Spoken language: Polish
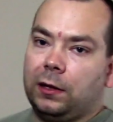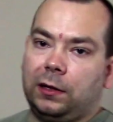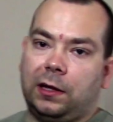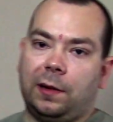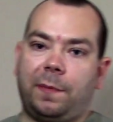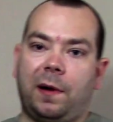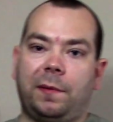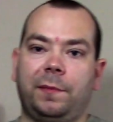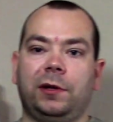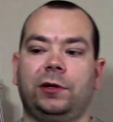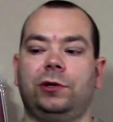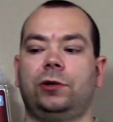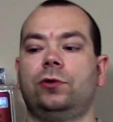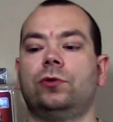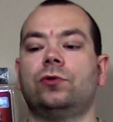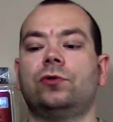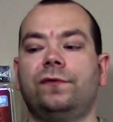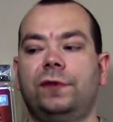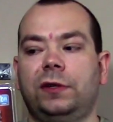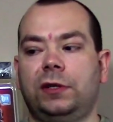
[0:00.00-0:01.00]
Te pamięci
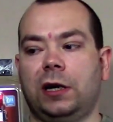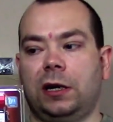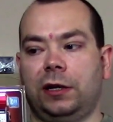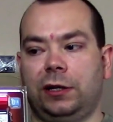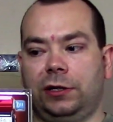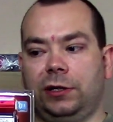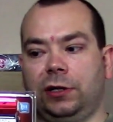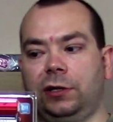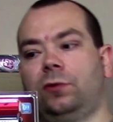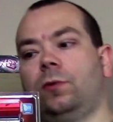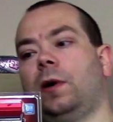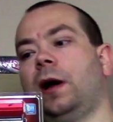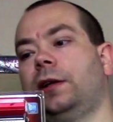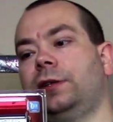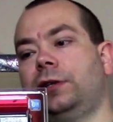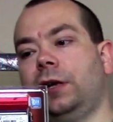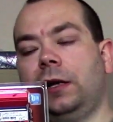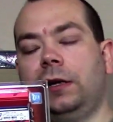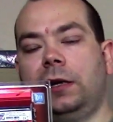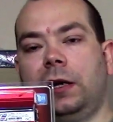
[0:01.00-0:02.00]
już widzieliście,
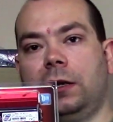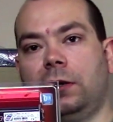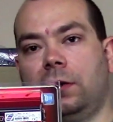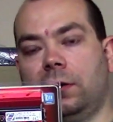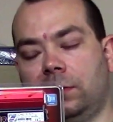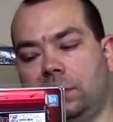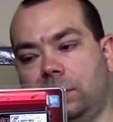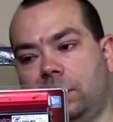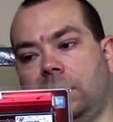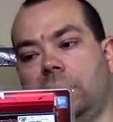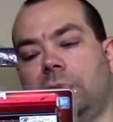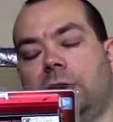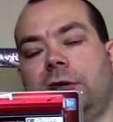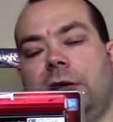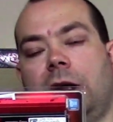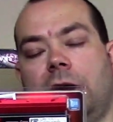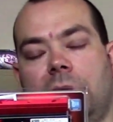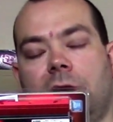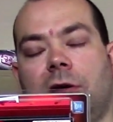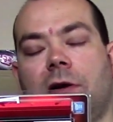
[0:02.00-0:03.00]
słuchajcie, niejedno, e,
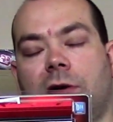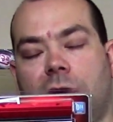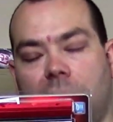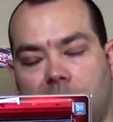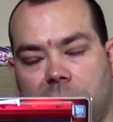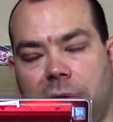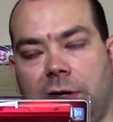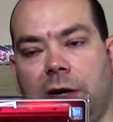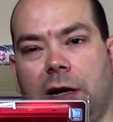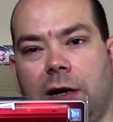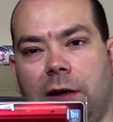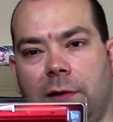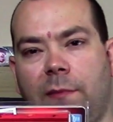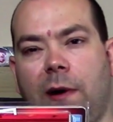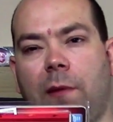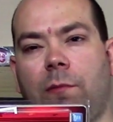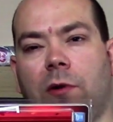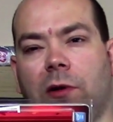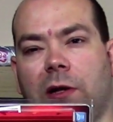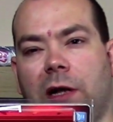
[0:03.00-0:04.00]
niejednokrotnie
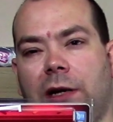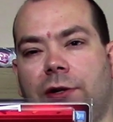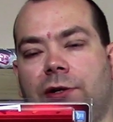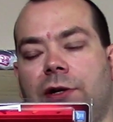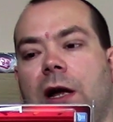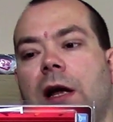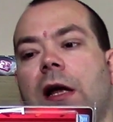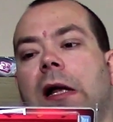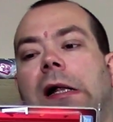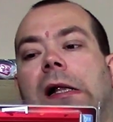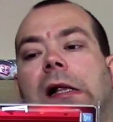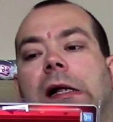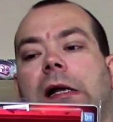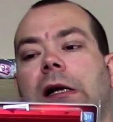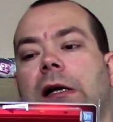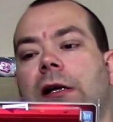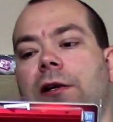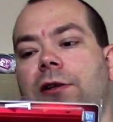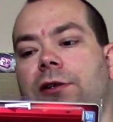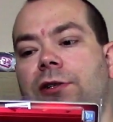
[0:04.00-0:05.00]
chyba bodajże.
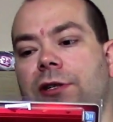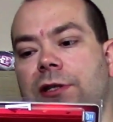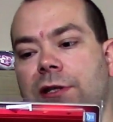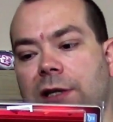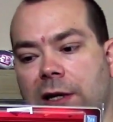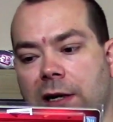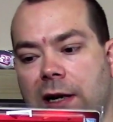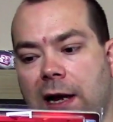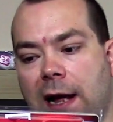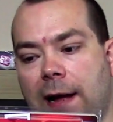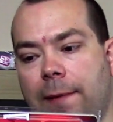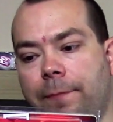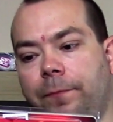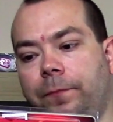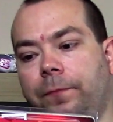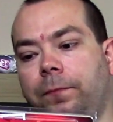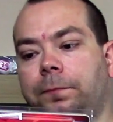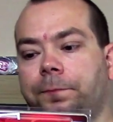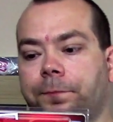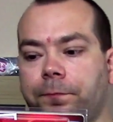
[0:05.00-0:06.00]
G-Skille e,
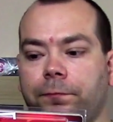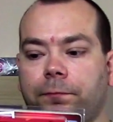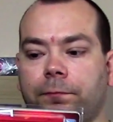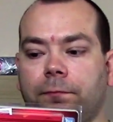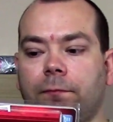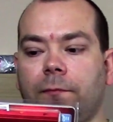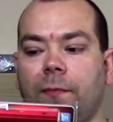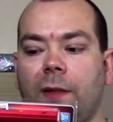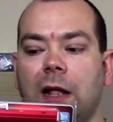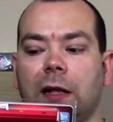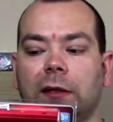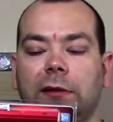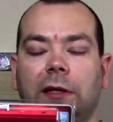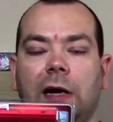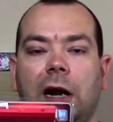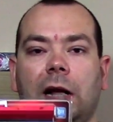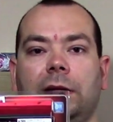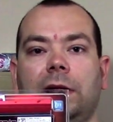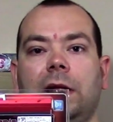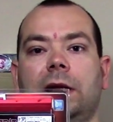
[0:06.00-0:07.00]

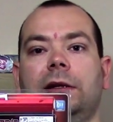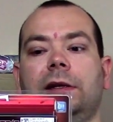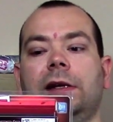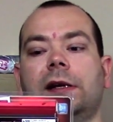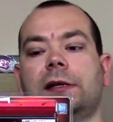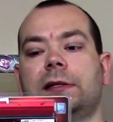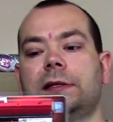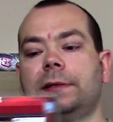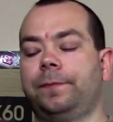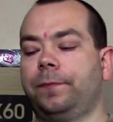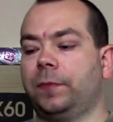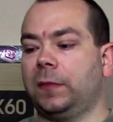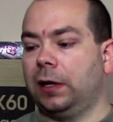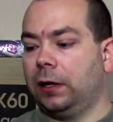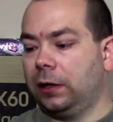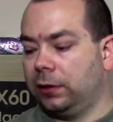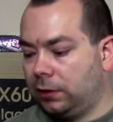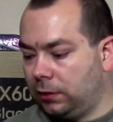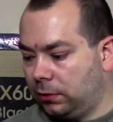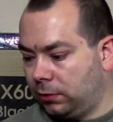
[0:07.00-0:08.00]
Trident X
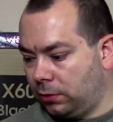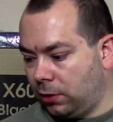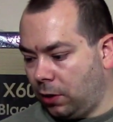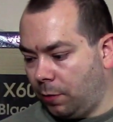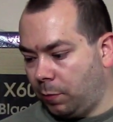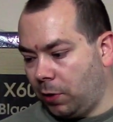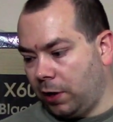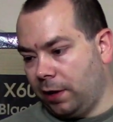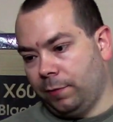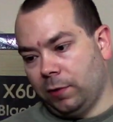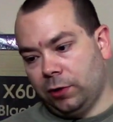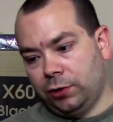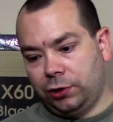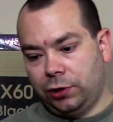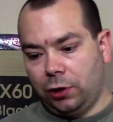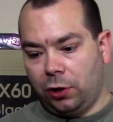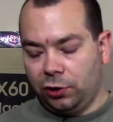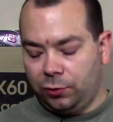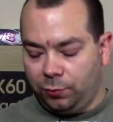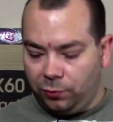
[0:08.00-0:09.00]
o
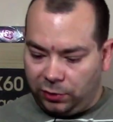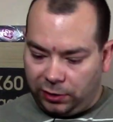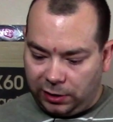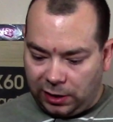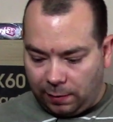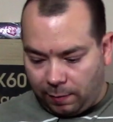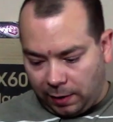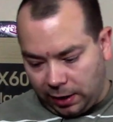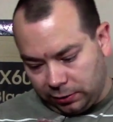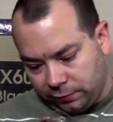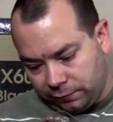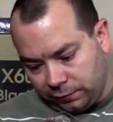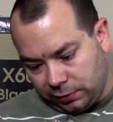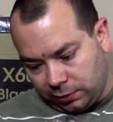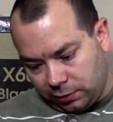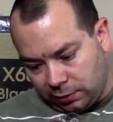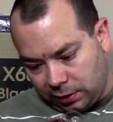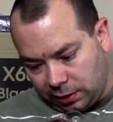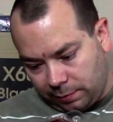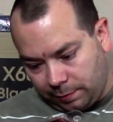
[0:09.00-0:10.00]
pojemności 8 GB,
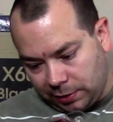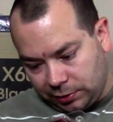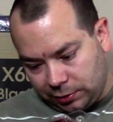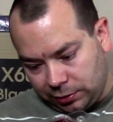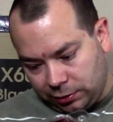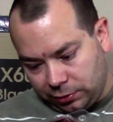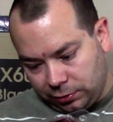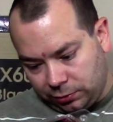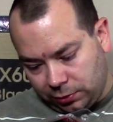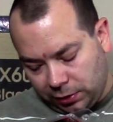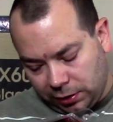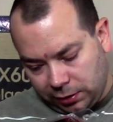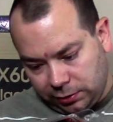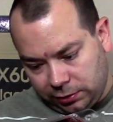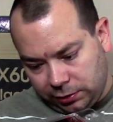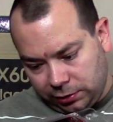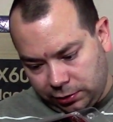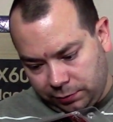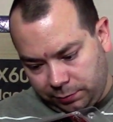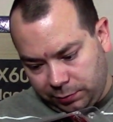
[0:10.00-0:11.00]
tylko tak patrzę, czy
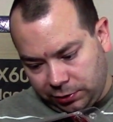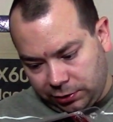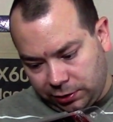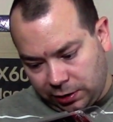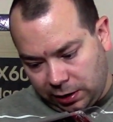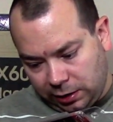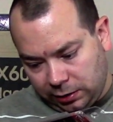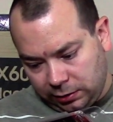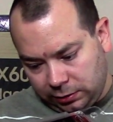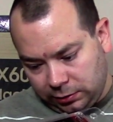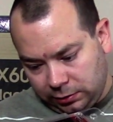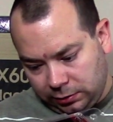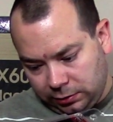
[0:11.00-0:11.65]
tutaj gdzieś pisze.